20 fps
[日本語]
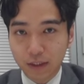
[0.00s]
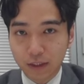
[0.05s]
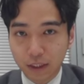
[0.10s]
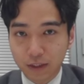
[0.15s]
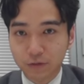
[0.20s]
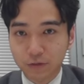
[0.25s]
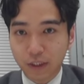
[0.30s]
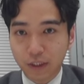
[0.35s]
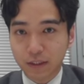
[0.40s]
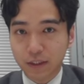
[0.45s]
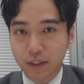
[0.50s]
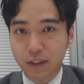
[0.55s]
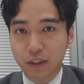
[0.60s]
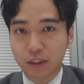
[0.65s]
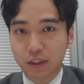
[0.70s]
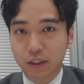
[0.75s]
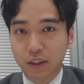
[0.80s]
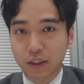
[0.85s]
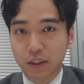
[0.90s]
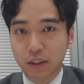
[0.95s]
具体
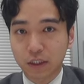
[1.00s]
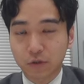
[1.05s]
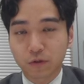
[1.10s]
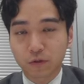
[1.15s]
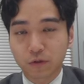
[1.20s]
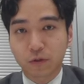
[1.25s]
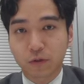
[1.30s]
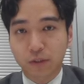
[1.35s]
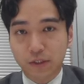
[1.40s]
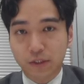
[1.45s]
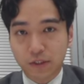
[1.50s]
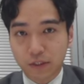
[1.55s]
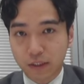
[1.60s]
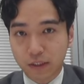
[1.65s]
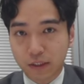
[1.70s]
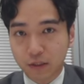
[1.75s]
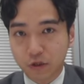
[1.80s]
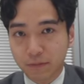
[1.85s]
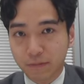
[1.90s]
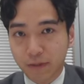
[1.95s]
的に言うとですね、
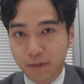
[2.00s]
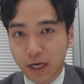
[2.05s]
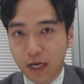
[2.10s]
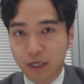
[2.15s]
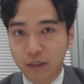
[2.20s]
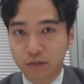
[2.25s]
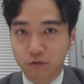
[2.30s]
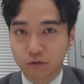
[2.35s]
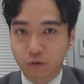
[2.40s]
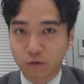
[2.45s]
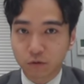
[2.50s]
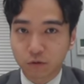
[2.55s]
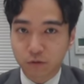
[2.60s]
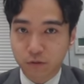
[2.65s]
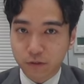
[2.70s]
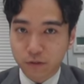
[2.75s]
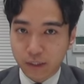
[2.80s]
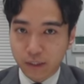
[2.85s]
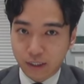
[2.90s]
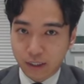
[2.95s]
例えばあるお
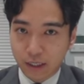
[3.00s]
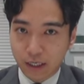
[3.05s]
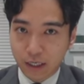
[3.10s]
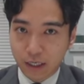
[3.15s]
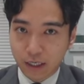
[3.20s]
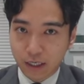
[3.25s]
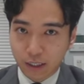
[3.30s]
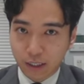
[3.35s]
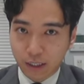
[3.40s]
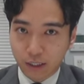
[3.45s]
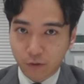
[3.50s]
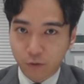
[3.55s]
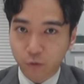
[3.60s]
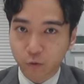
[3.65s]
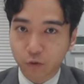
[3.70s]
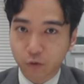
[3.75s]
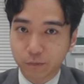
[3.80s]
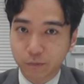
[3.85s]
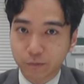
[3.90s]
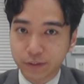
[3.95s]
父さんが、えー、
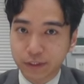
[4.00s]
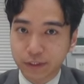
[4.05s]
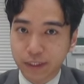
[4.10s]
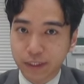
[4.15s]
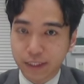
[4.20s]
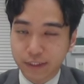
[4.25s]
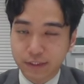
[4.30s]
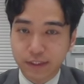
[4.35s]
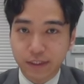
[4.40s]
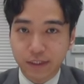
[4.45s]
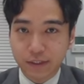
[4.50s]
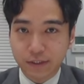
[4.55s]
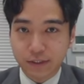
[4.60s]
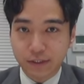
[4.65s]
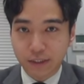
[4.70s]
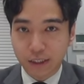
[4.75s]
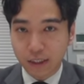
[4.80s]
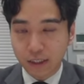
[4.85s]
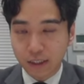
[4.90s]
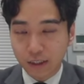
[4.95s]
子供に対してで
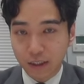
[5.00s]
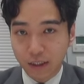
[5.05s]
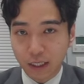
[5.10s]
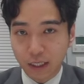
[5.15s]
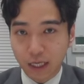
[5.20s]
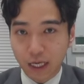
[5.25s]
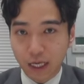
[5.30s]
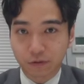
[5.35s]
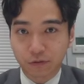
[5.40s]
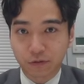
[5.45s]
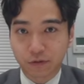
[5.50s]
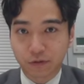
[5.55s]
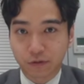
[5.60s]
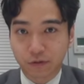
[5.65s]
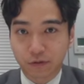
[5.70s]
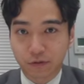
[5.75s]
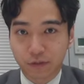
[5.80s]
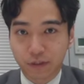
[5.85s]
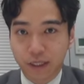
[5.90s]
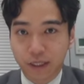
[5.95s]
すね、あ
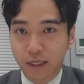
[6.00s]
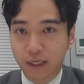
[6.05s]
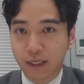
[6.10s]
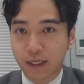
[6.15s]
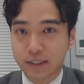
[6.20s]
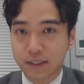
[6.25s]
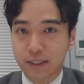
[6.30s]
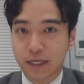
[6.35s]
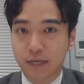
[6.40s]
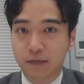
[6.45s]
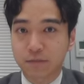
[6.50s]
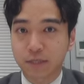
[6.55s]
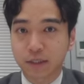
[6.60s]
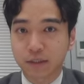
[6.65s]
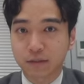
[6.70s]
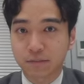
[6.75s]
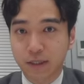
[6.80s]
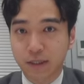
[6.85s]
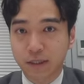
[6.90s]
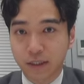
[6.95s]
の、年間さんびゃ
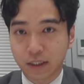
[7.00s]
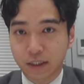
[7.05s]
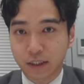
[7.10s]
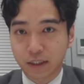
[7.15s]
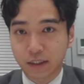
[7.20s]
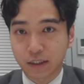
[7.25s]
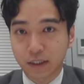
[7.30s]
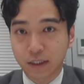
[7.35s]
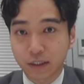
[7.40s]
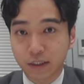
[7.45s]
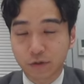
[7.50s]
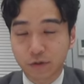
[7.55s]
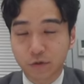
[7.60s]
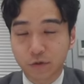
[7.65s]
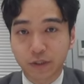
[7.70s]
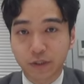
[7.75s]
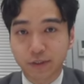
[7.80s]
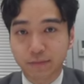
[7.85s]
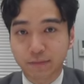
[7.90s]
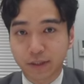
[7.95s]
くまんなり、よ
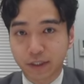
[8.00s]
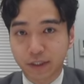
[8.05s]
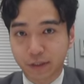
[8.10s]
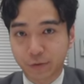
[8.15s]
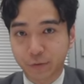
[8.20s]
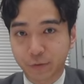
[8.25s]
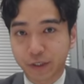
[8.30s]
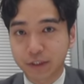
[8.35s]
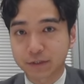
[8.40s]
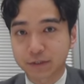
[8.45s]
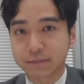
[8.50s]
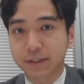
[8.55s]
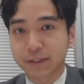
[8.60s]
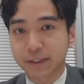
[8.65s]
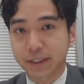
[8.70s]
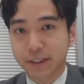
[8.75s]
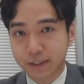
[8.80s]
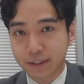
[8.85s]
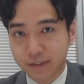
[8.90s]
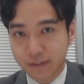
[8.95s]
んひゃくまんなり、ごひゃくまん
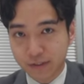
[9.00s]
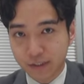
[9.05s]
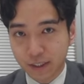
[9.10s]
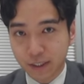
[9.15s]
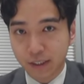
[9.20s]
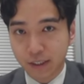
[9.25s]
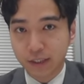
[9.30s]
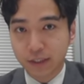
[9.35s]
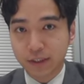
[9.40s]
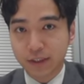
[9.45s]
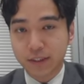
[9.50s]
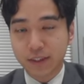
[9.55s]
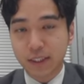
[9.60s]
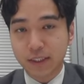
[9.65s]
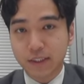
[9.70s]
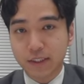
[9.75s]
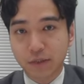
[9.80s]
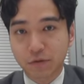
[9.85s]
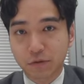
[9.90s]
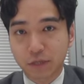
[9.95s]
なりですね、非
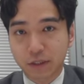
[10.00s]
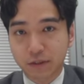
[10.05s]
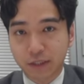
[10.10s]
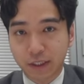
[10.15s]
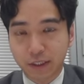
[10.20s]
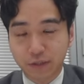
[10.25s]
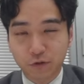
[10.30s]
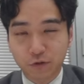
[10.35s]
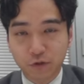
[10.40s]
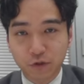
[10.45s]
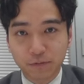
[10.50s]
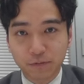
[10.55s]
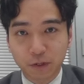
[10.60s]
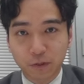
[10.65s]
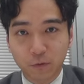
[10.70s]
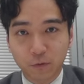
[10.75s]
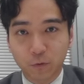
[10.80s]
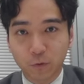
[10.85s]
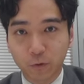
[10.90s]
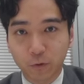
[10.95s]
課税となるひゃくじゅうま
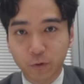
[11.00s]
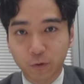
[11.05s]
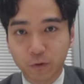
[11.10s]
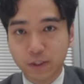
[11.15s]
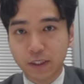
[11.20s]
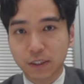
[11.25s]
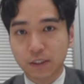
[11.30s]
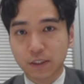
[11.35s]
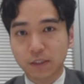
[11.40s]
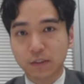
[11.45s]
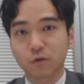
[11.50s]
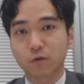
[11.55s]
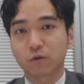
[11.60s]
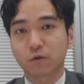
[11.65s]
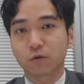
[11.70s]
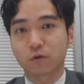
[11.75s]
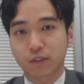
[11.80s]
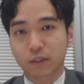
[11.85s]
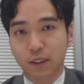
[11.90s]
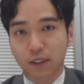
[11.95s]
んを超える生前贈
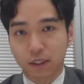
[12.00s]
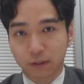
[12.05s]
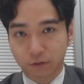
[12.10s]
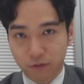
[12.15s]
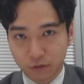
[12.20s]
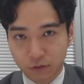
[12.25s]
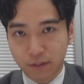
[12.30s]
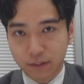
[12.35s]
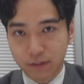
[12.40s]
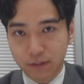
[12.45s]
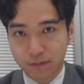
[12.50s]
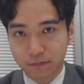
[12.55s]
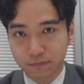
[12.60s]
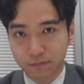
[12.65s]
与をしていたとします。